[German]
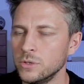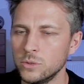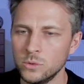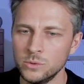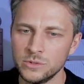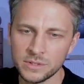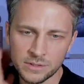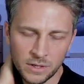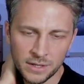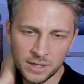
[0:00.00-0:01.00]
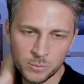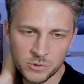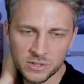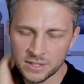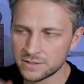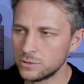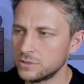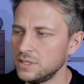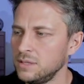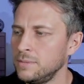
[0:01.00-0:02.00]
Und daher muss ich jetzt noch
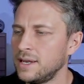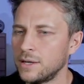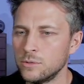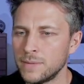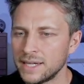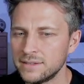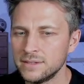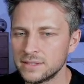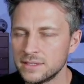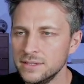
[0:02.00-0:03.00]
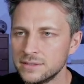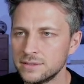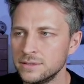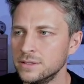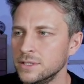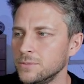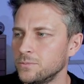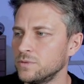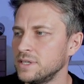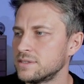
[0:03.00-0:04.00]
den Emiliano Martinez listen
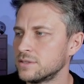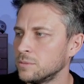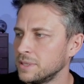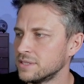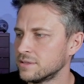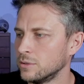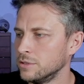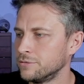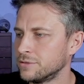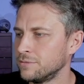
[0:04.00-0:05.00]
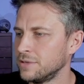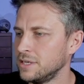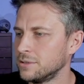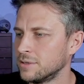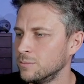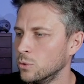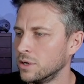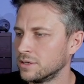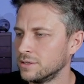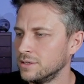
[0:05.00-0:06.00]
und wenn es dann besser läuft, dann werde ich euch morgen